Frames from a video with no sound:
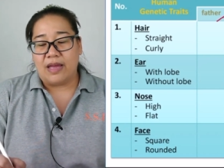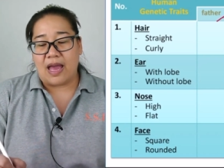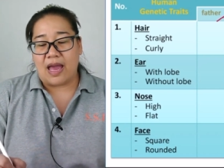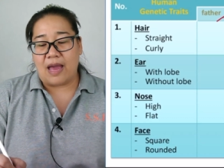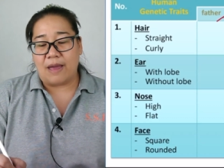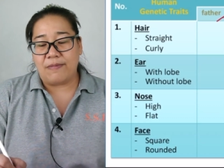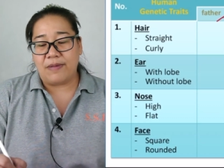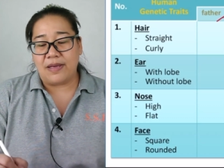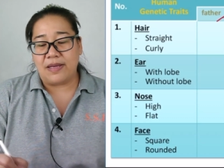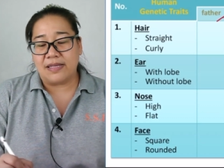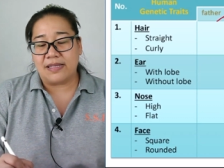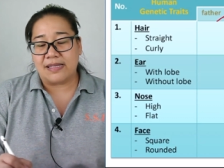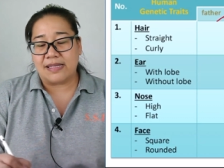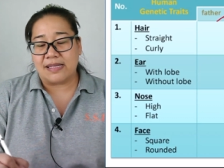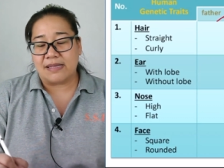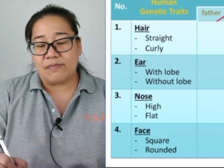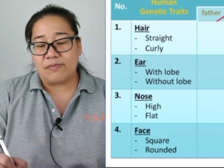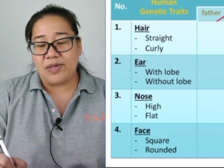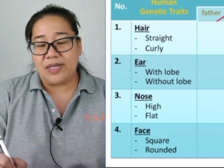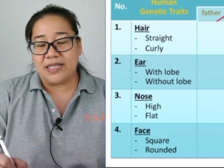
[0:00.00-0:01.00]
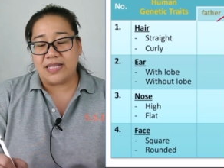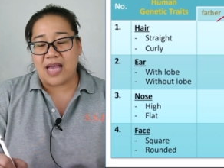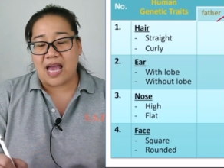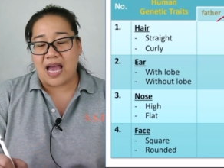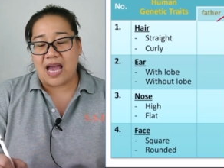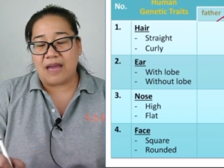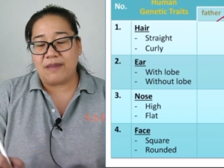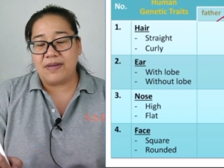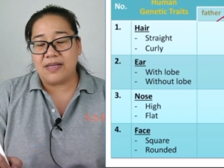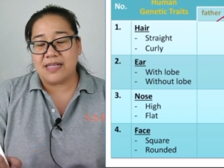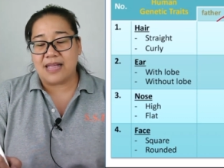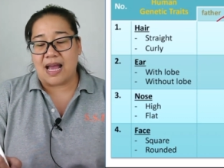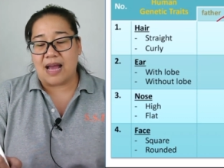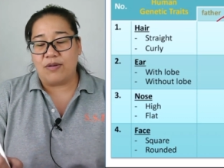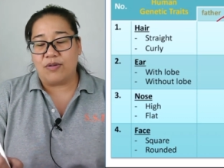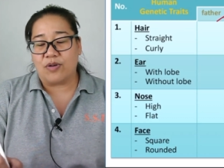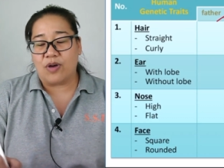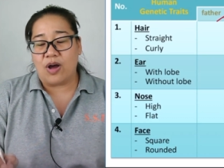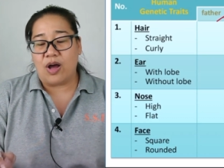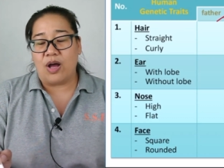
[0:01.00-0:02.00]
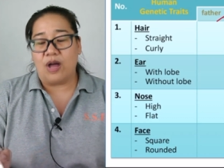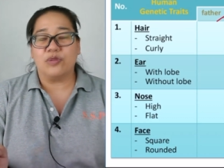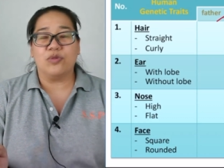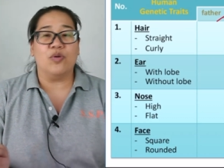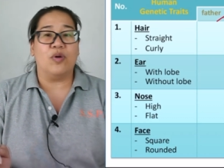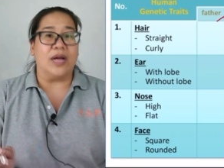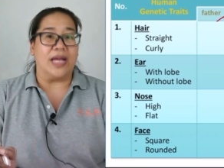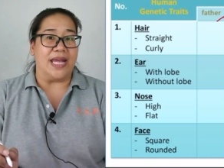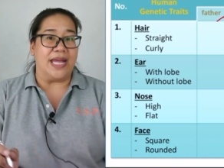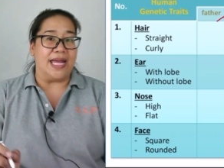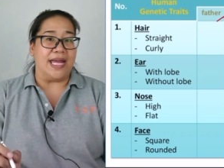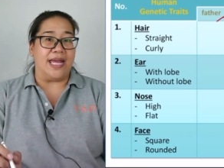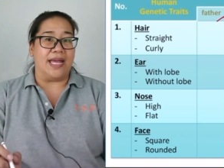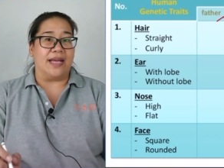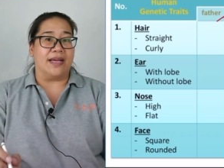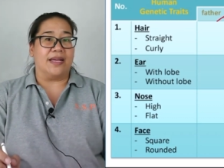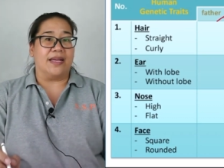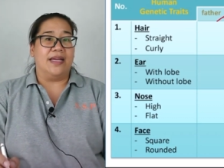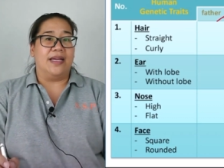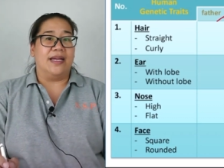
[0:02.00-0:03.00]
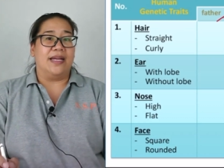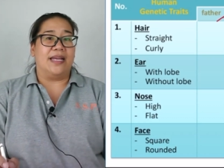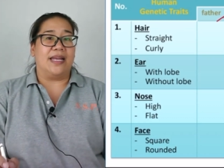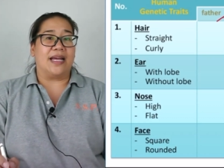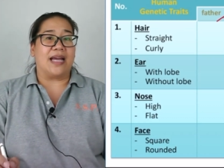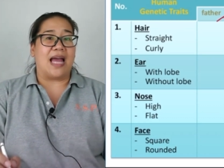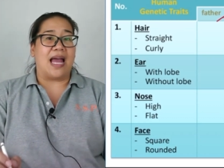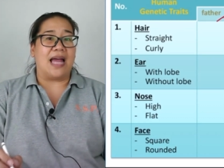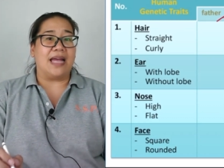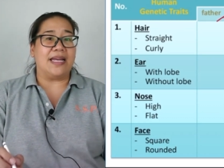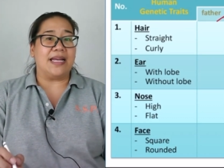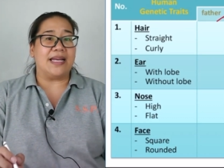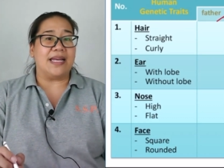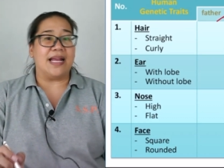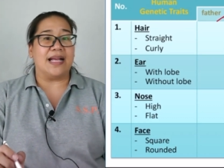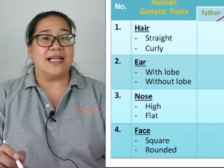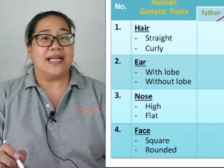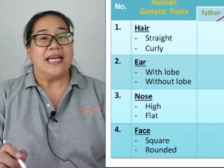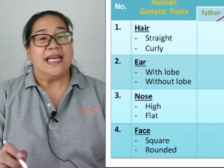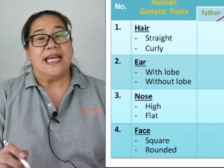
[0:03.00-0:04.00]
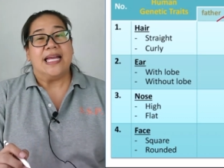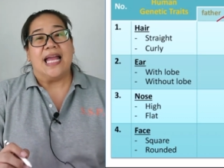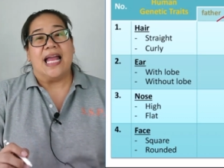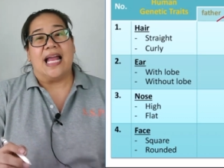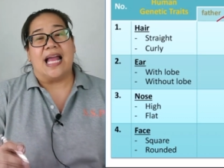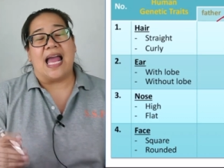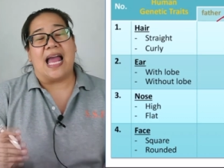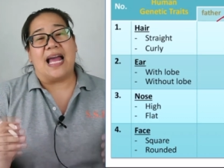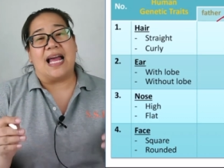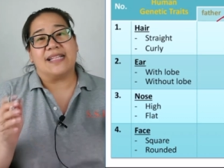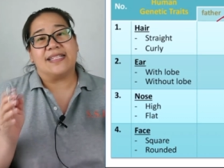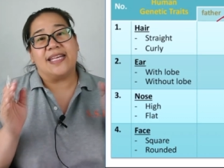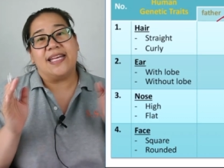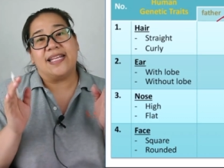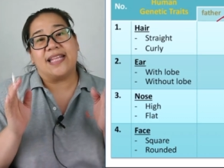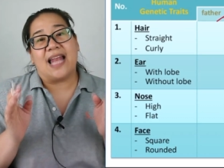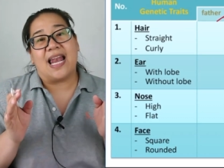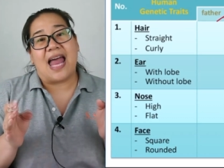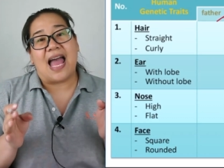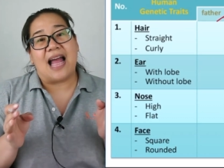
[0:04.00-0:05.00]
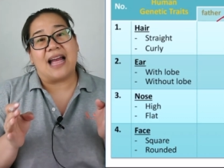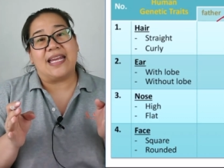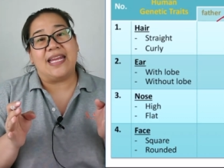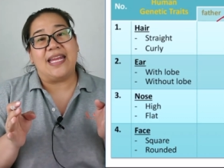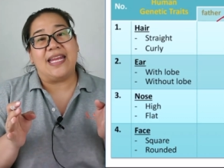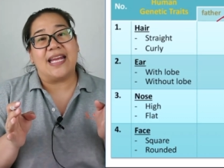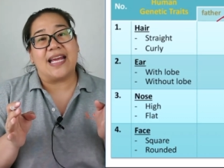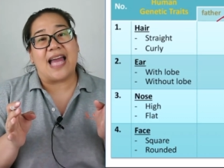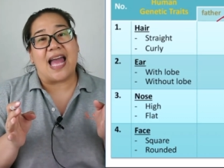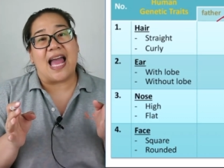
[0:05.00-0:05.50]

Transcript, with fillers: อ่าพี่พี่ชายพี่สาวแล้วก็ตัวเองนะคะเด็กๆอ่าตีตารางนี้นะ